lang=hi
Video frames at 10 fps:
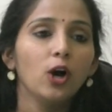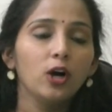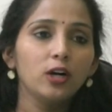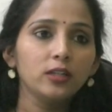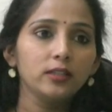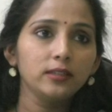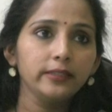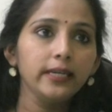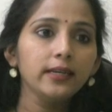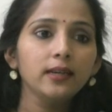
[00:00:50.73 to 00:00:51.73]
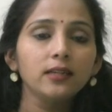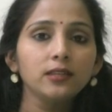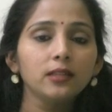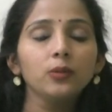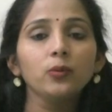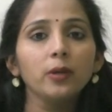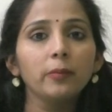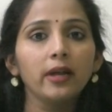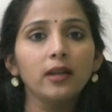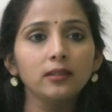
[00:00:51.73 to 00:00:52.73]
और यही कहना चाहती हूँ कि
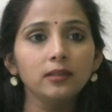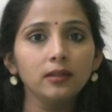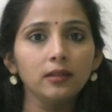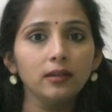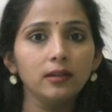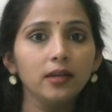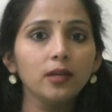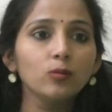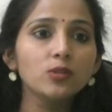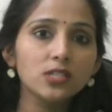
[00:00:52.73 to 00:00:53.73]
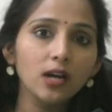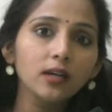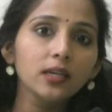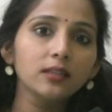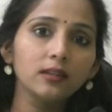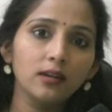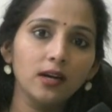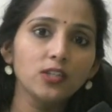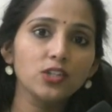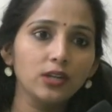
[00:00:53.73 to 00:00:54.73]
महिला दिन एक उत्साह की तरह
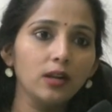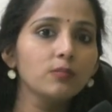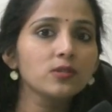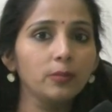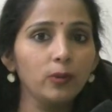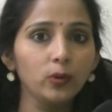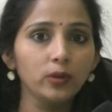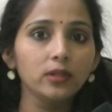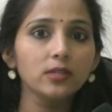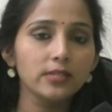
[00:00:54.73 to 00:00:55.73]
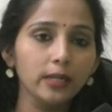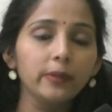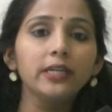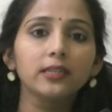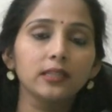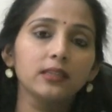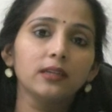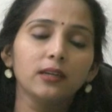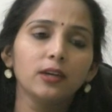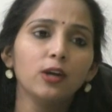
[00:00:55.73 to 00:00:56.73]
आजकल हम सब लोग सेलिब्रेट करते
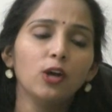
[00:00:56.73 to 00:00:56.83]
हैं